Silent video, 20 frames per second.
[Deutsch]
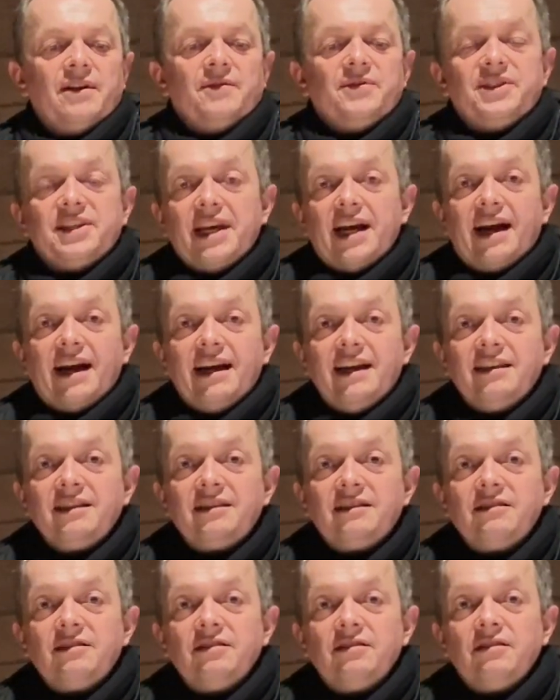Sie
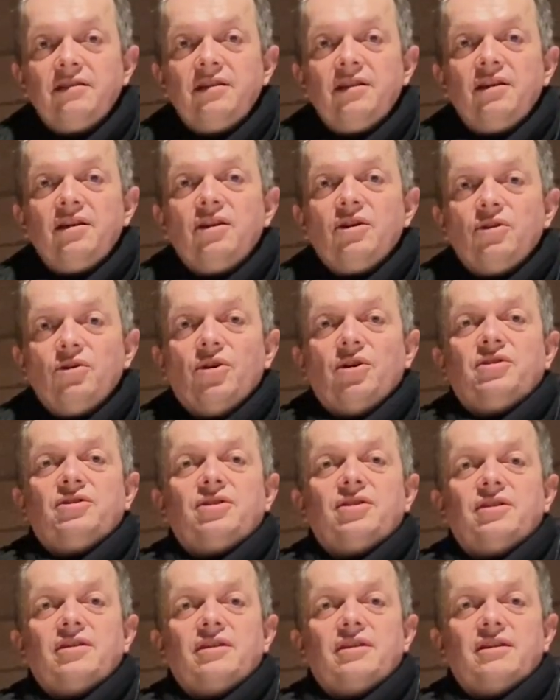heißt,
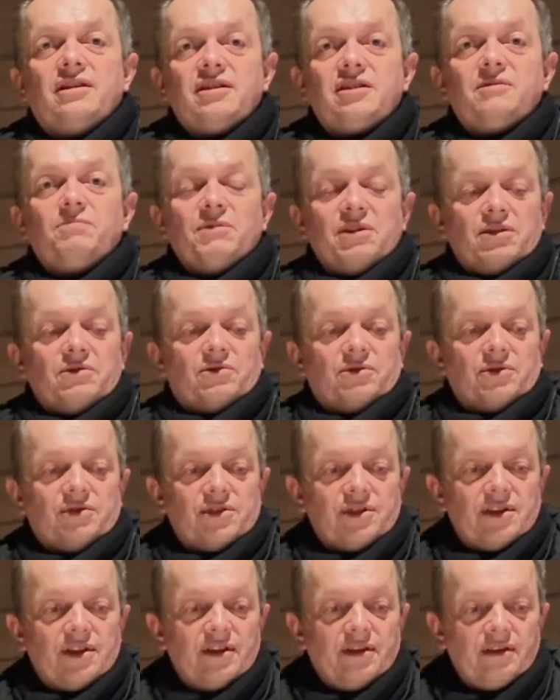Gott ist mit
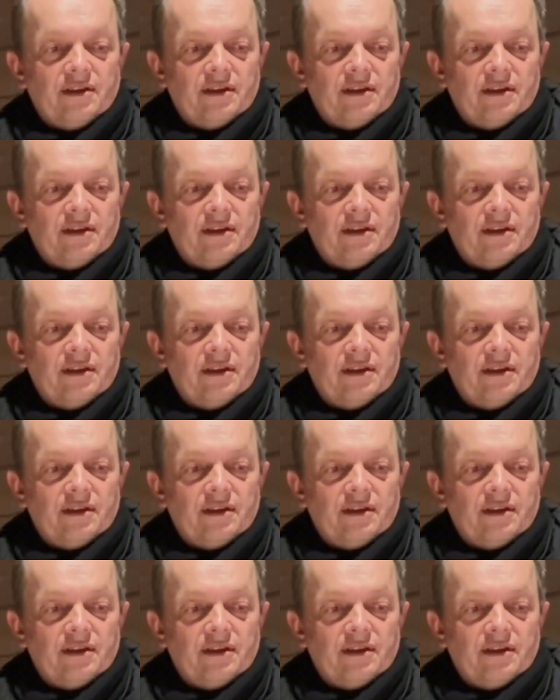uns.